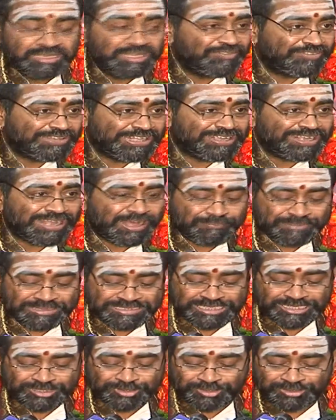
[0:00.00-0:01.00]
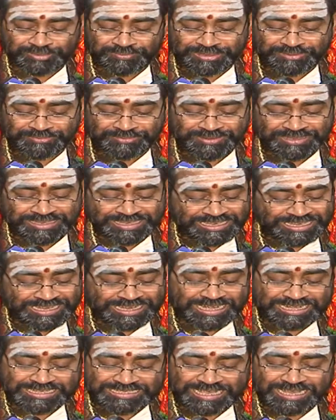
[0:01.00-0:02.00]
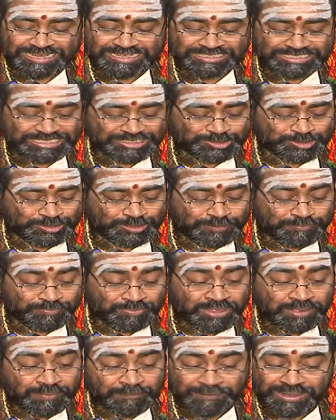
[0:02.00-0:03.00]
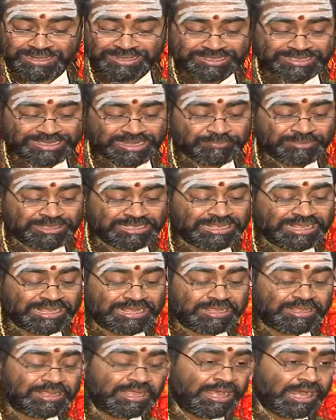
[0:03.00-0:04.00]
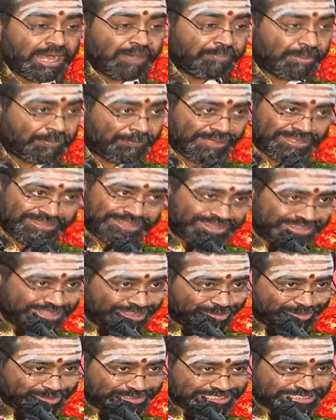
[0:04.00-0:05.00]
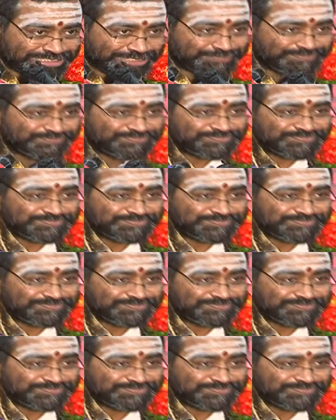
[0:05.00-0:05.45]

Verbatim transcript: ఈ విధంగా అమ్మ చేతులను మనం ఇక్కడ ధ్యానం చేసుకున్నాం మళ్ళీ క్రమంగా అమ్మ పాదాల దగ్గరకు వచ్చేసాం